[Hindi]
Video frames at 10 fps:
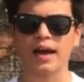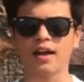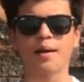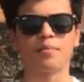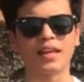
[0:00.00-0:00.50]

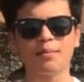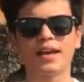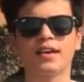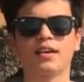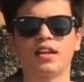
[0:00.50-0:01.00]
अगर आप नई
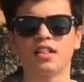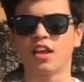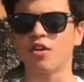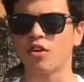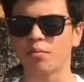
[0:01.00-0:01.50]
बाइक
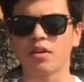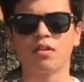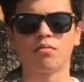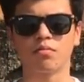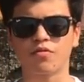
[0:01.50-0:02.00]
खरीदते हैं और अभी
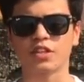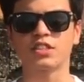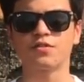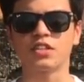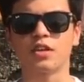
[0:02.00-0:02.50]

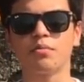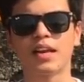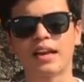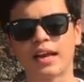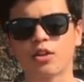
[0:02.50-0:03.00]
फेस्टिव सीजन भी
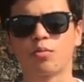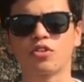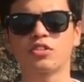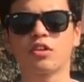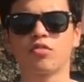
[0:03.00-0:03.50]
निकला है तो
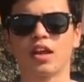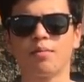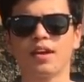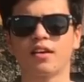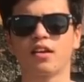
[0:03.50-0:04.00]
बहुत से लोग
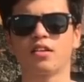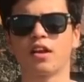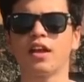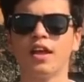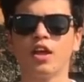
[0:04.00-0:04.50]
नई बाइक खरीद
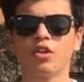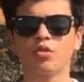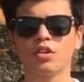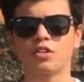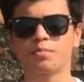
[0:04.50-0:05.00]
रहे हैं
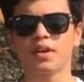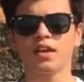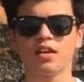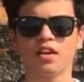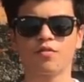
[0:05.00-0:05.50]
तो इस पर
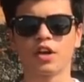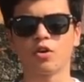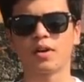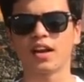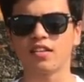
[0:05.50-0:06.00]
एक
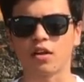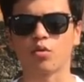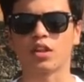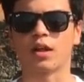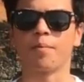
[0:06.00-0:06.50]
वीडियो बनाना
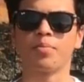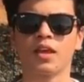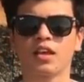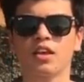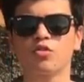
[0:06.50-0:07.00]
ज़रूरी था
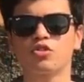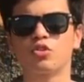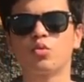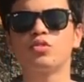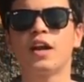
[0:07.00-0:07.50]
के कुछ
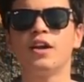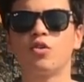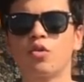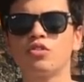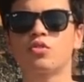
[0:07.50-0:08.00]
डूज एंड
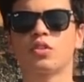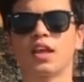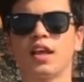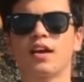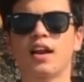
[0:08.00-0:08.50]
डोंट्स
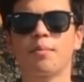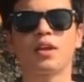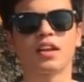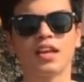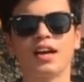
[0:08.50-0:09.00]
होते हैं अगर आप
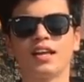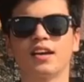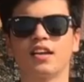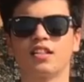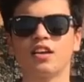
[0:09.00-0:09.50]
एक नई गाड़ी
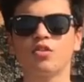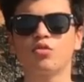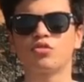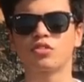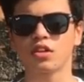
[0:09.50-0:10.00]
खरीदते हैं
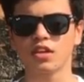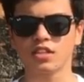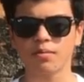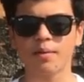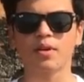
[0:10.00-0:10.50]
तो उससे
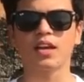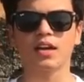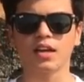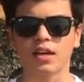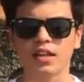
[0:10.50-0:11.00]
जब आप नई
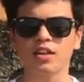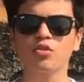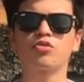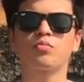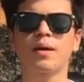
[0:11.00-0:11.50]
गाड़ी खरीदें
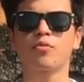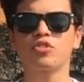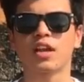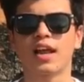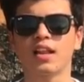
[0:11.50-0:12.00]
तो उसमें
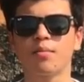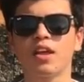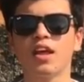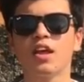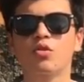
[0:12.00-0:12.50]
आपको चलाते
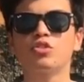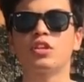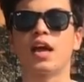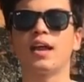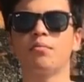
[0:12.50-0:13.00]
में कुछ
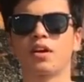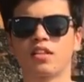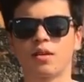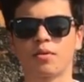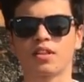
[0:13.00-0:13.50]
ध्यान
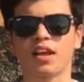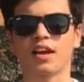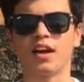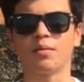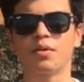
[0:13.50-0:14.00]
बरतना पड़ता है
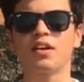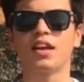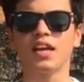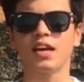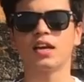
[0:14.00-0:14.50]
गाड़ी पर
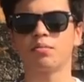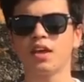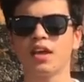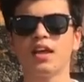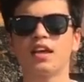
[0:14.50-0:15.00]
नई गाड़ी
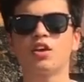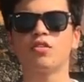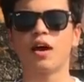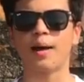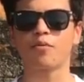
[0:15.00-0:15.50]
पे कि
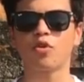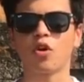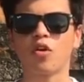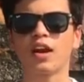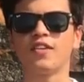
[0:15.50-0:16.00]
आपको
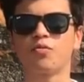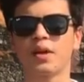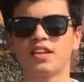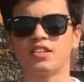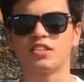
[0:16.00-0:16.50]
लॉन्ग लाइफ
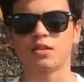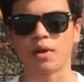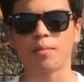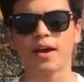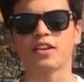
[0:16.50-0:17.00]
स्पैन इंजन से
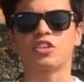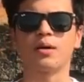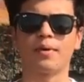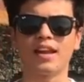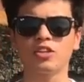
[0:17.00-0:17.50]
मिल पाए
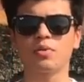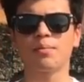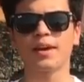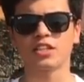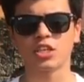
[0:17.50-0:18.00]
अच्छा माइलेज
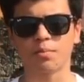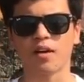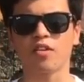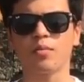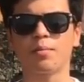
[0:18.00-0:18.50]
मिल पाए अच्छी
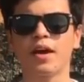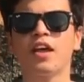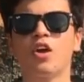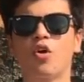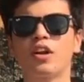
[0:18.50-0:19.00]
पावर मिल
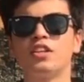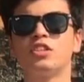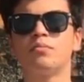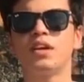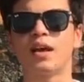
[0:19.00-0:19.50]
पाए और
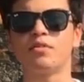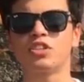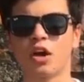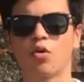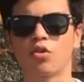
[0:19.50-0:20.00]
इंजन भी
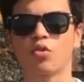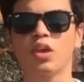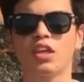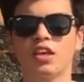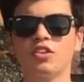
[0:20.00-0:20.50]
डैमेज ना हो
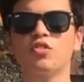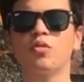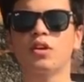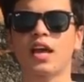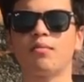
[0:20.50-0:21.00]
क्योंकि ये
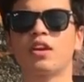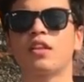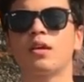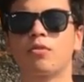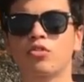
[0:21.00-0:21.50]
जो टाइम
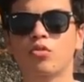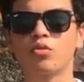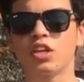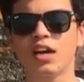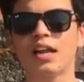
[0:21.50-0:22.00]
रहता है ये बहुत
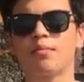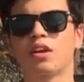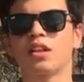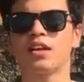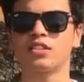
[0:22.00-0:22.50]
क्रूशियल टाइम
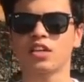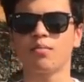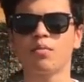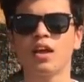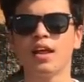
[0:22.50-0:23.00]
रहता है इस
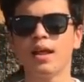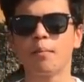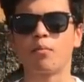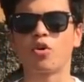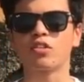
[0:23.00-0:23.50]
टाइम में
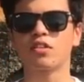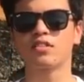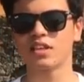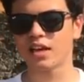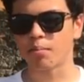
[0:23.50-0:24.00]
बहुत
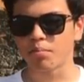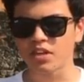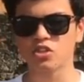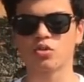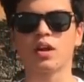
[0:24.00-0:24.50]
सी
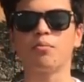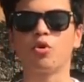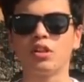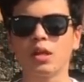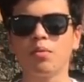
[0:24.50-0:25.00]
कंपनीज जो हैं
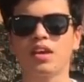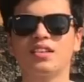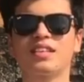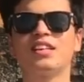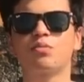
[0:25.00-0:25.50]
बोलती भी
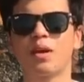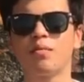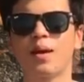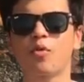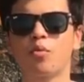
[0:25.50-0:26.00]
हैं
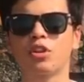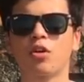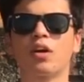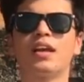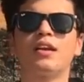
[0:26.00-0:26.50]
सेल्समैन भी आपको
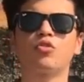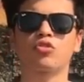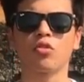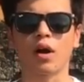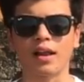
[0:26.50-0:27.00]
बोलता होगा लेकिन
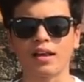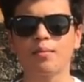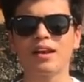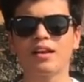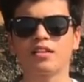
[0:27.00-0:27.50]
कुछ लोग
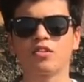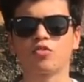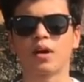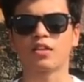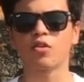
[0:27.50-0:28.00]
हल्के में ले लेते हैं
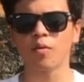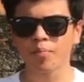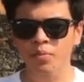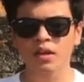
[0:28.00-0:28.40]
उस बात को